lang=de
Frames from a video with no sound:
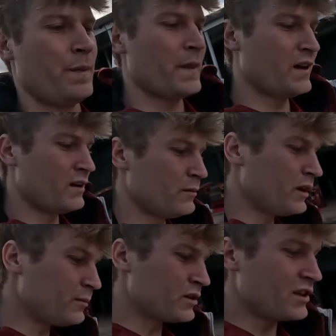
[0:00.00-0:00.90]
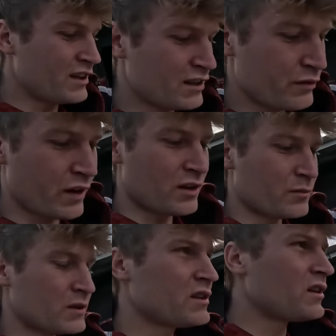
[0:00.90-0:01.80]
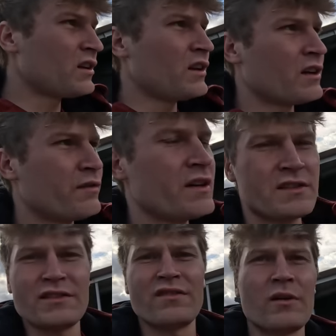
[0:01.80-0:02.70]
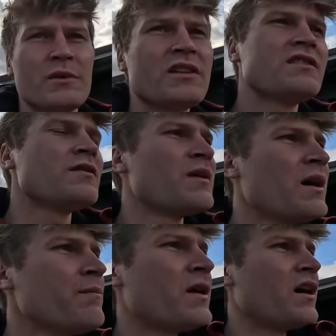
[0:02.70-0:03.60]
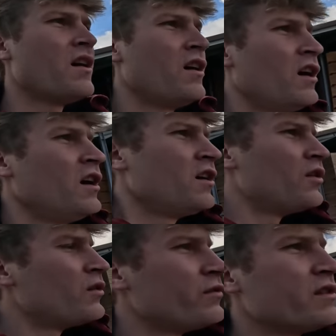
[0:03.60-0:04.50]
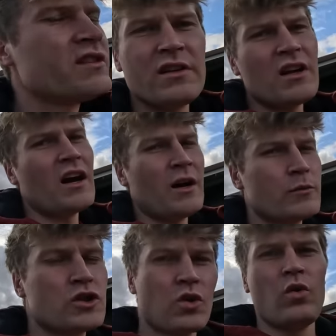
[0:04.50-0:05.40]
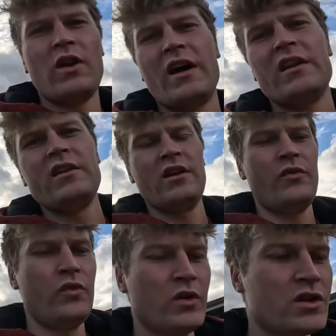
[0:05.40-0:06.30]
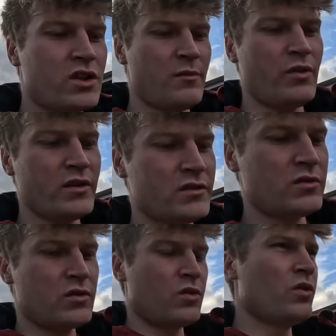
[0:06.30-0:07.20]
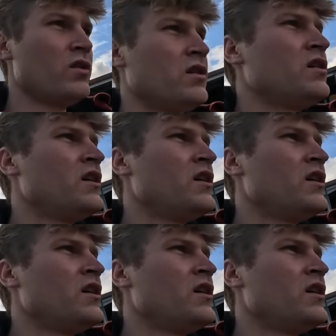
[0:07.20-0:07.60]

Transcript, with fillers: Ähm, ihr habt ja ständig gefragt, ob das, Ding da fest ist, warum ich das nicht mal abmache. Und wir sind am Strohladen für Schampost und Co.